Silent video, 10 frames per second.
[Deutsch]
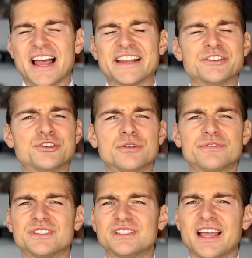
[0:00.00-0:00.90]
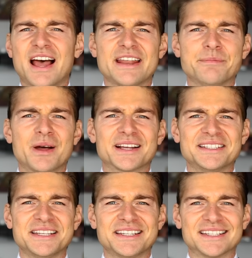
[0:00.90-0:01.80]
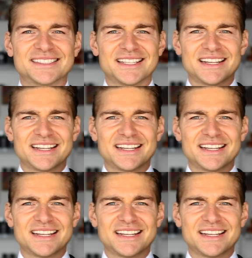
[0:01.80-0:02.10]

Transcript: Ein Duft, der ein Magnet ist,